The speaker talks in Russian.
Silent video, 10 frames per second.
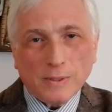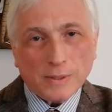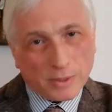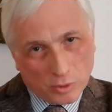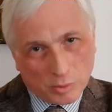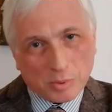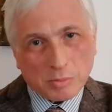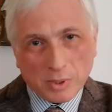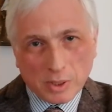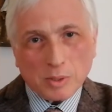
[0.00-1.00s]
Я на него
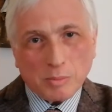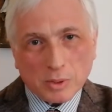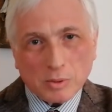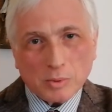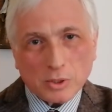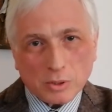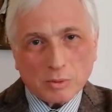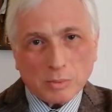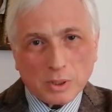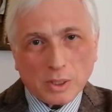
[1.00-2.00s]
посмотрел, подумал, что
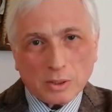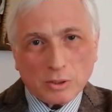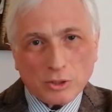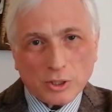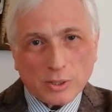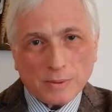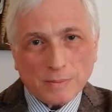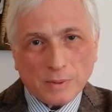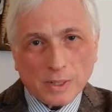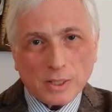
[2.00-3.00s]
он бы так точно
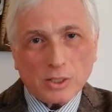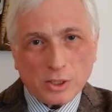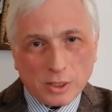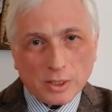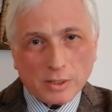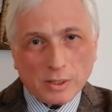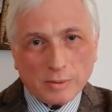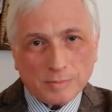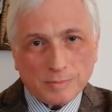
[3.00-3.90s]
и сделал.